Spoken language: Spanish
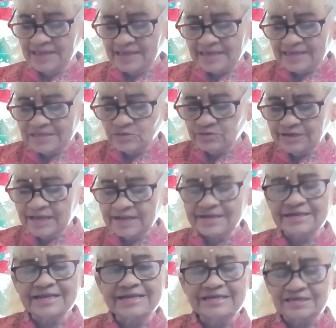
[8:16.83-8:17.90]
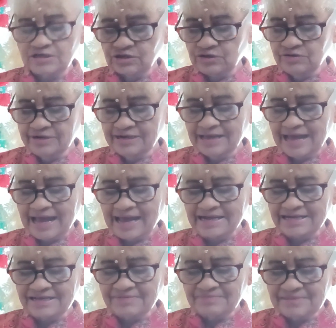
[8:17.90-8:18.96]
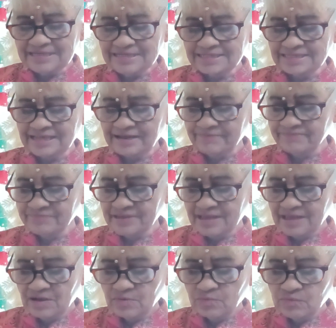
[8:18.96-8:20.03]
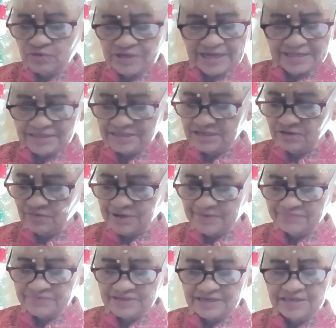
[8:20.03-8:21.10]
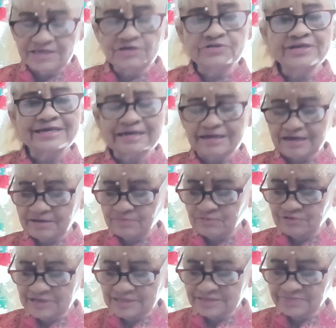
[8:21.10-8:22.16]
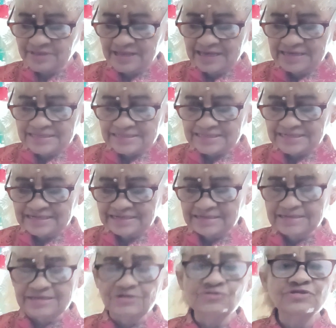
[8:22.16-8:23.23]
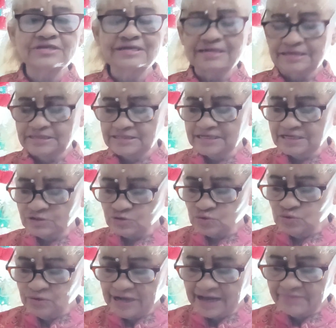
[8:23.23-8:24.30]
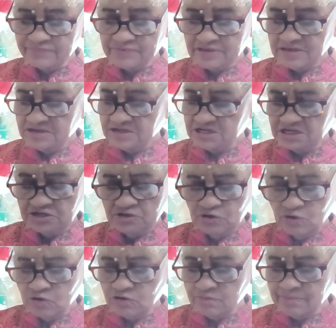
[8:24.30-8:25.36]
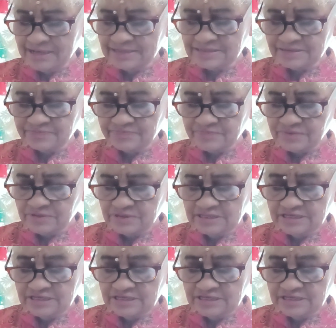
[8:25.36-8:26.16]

es una religión animista muy antigua y de origen japonés. Sin, no tiene escritura, ni dogmas, ni